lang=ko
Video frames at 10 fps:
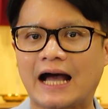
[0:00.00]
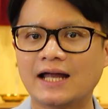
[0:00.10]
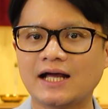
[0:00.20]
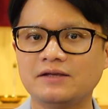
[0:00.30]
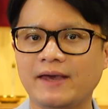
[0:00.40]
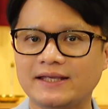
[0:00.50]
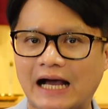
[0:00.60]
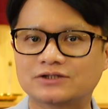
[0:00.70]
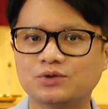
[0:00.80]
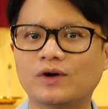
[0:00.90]
하나님의
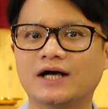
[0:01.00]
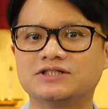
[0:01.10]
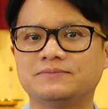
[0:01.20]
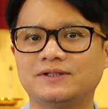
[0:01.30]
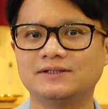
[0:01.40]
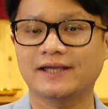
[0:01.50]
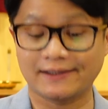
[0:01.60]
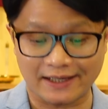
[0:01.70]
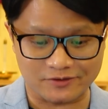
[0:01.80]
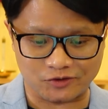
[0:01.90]
약속하심을
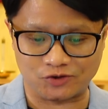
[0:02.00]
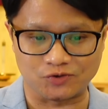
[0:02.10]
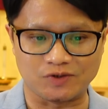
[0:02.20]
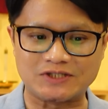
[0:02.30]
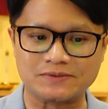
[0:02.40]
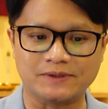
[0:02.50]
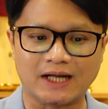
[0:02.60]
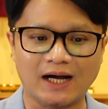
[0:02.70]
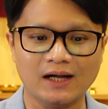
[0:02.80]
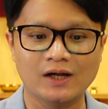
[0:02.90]
깨달을 수
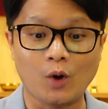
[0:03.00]
있습니다.